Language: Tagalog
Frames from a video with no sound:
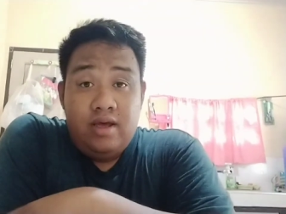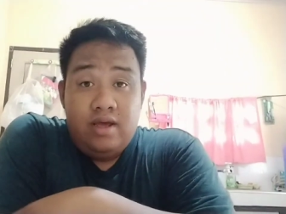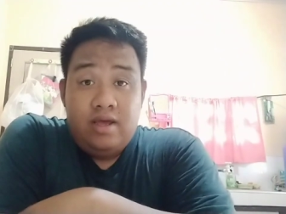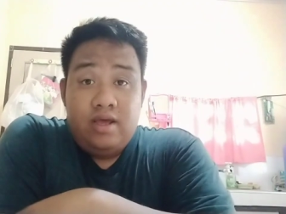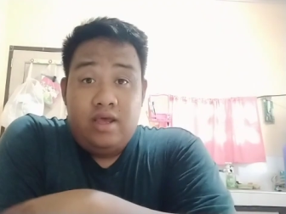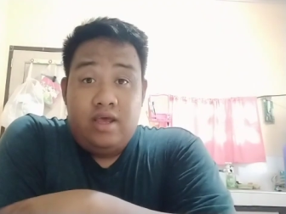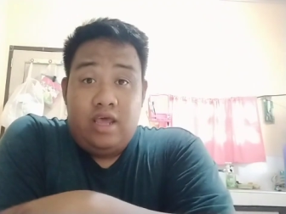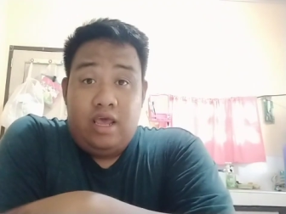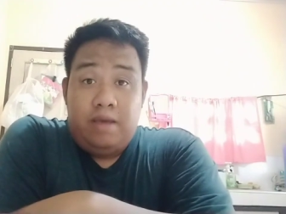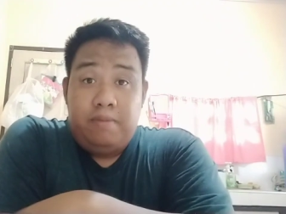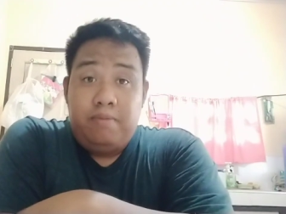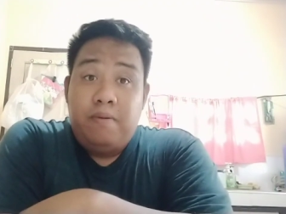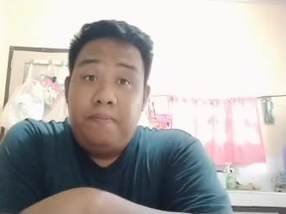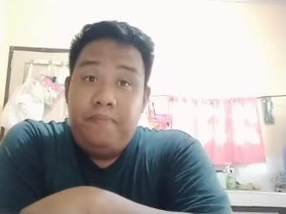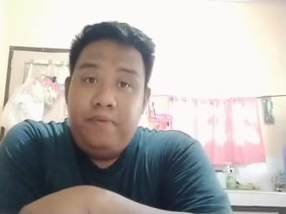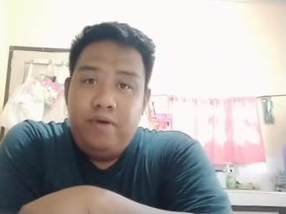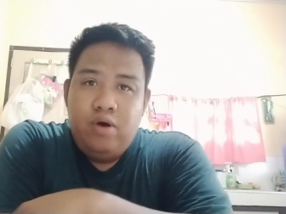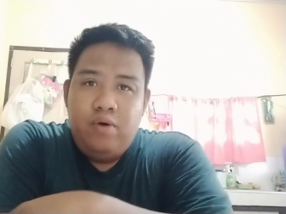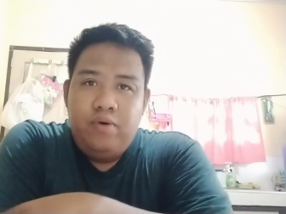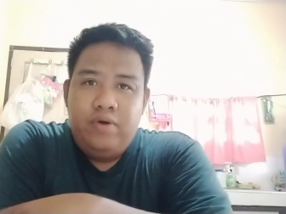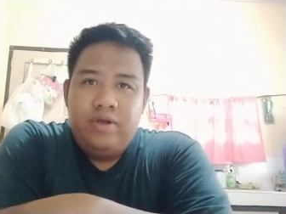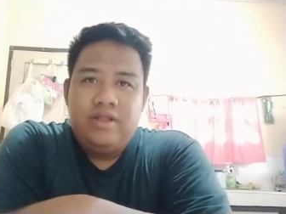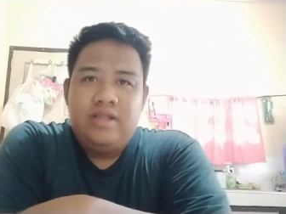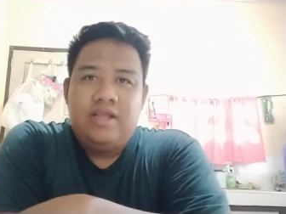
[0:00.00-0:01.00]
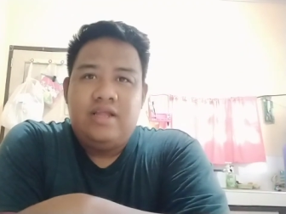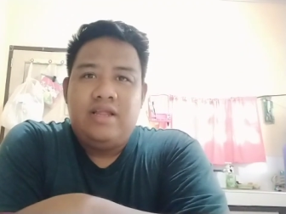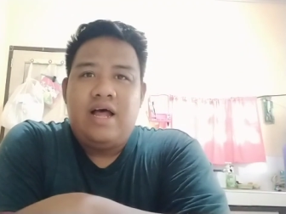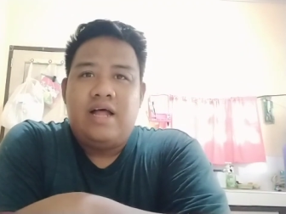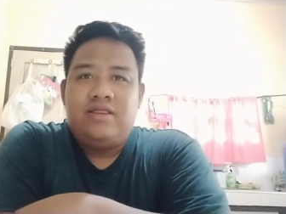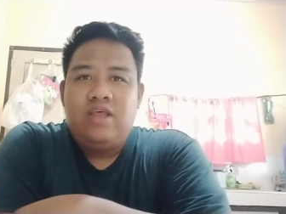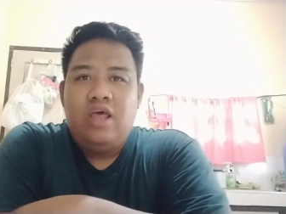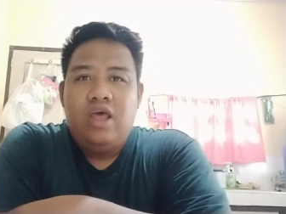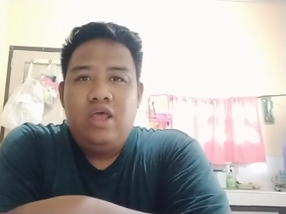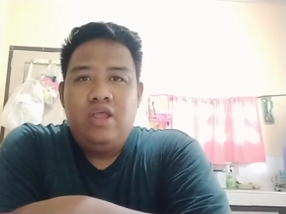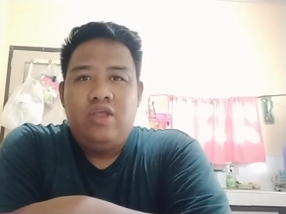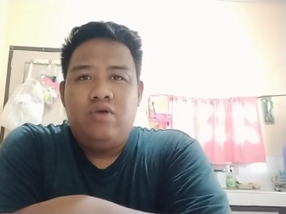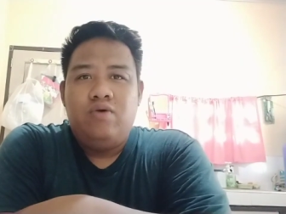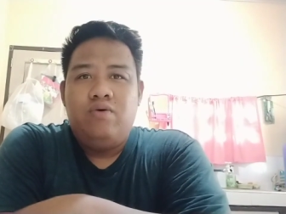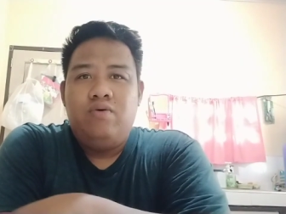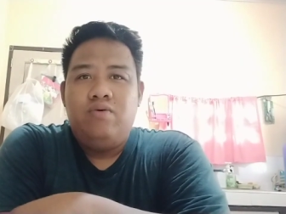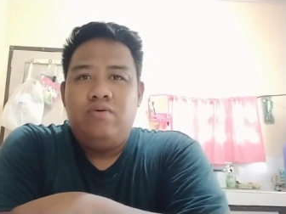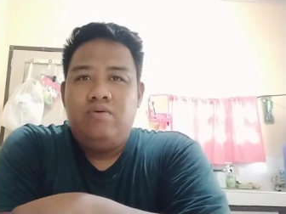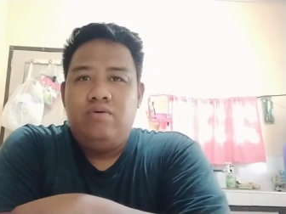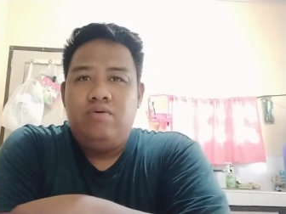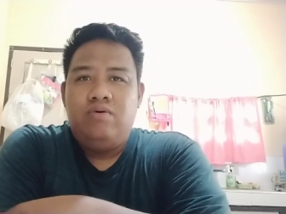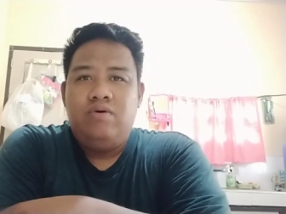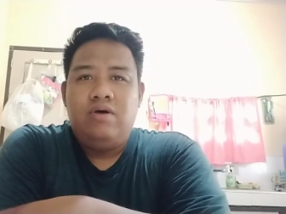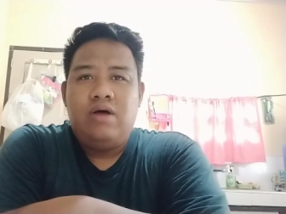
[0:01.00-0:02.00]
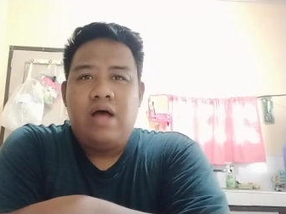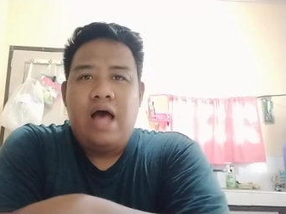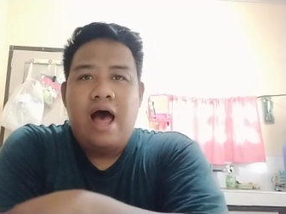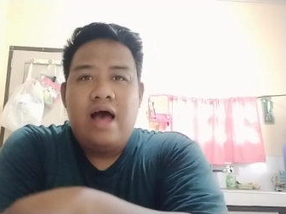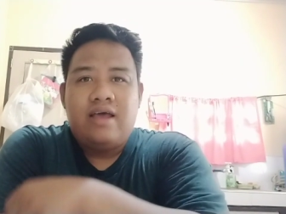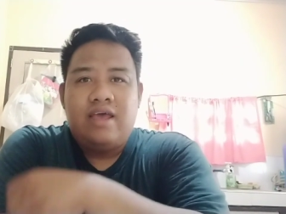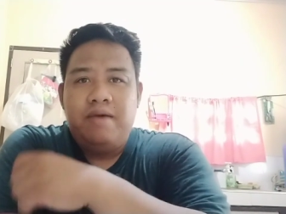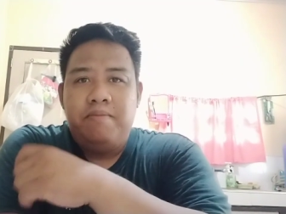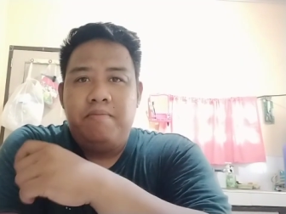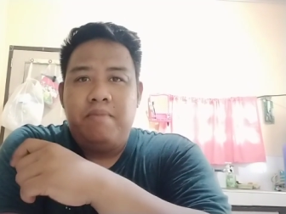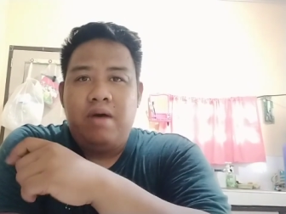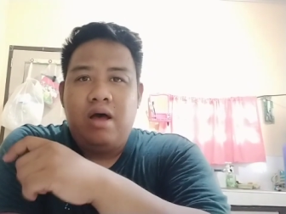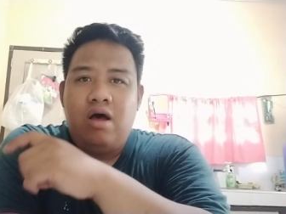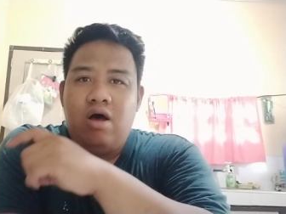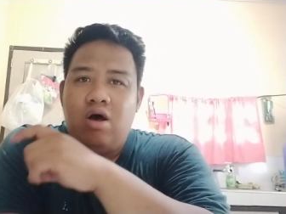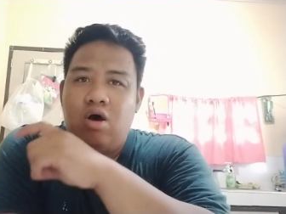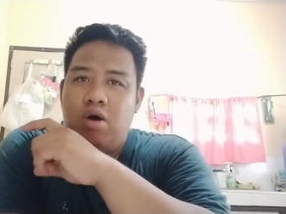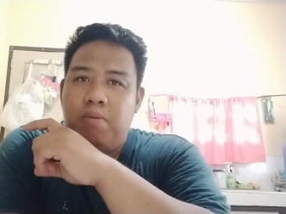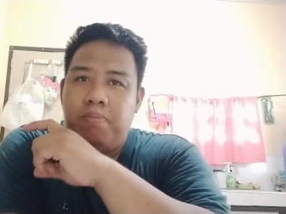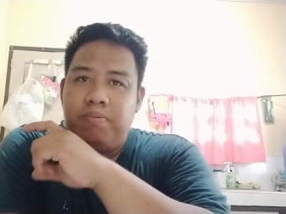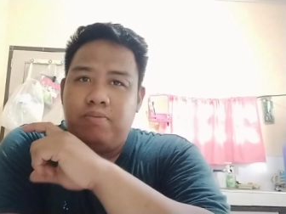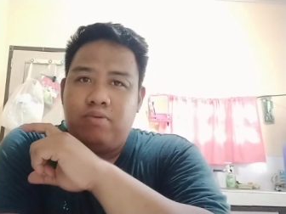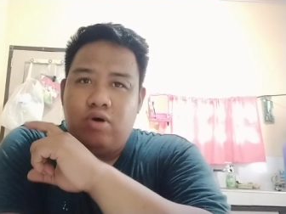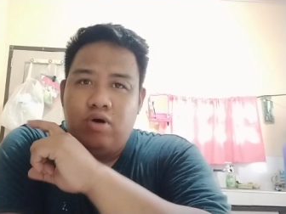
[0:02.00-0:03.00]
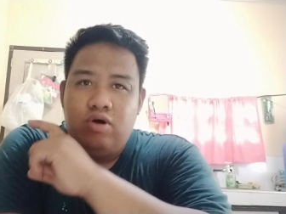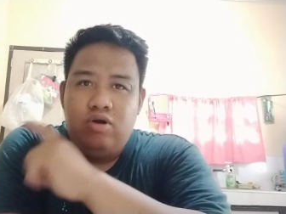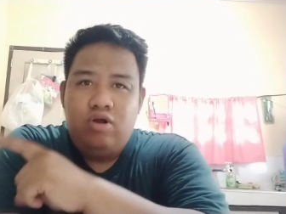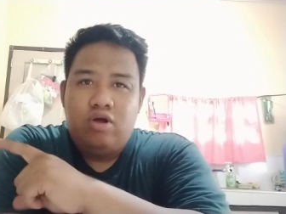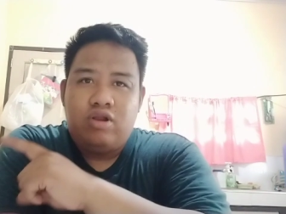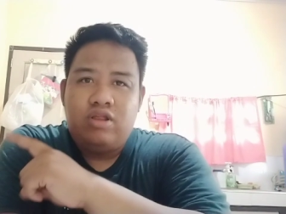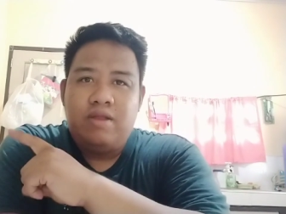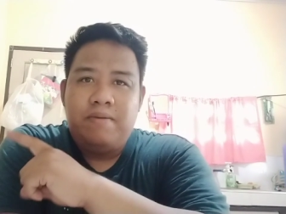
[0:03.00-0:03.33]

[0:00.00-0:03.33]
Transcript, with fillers: ibu-viewing na natin yung aking mga off-color